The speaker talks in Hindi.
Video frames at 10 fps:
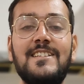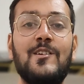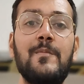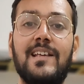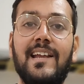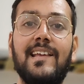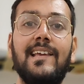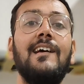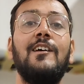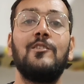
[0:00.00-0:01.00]
इकोनॉमिक रहेगी
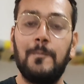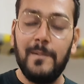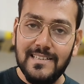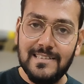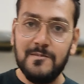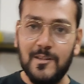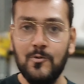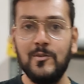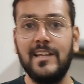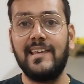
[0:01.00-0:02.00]
तो प्लीज़ आप
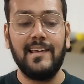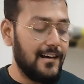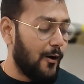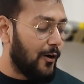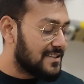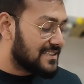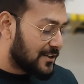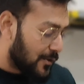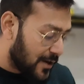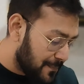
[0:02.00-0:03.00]
ज़रूर देखिएगा और
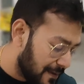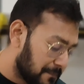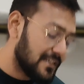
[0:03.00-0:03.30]
जिन्होंने भी अब तक